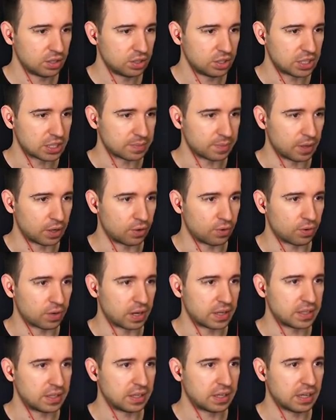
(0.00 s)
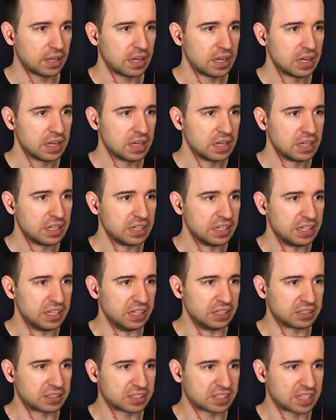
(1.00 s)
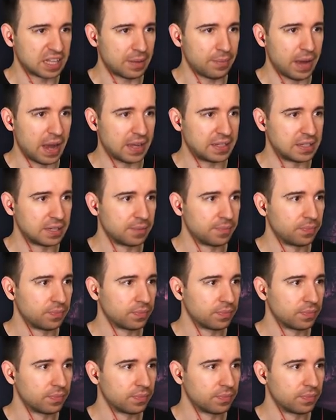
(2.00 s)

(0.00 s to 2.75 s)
Сейчас мы аккуратненько. И сломать!